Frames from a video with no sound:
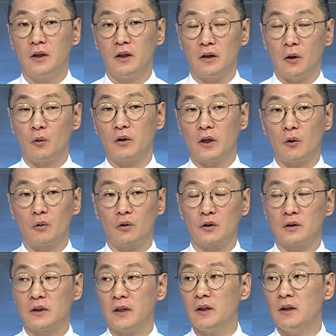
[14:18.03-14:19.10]
내용이 나올
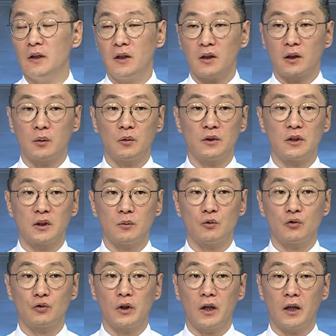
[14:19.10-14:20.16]
것인데 그러면 지금
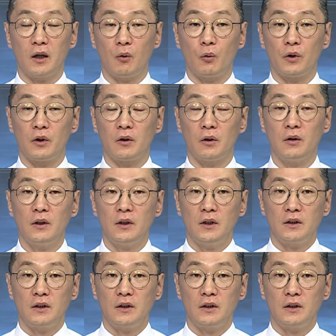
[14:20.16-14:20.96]
주가가 오히려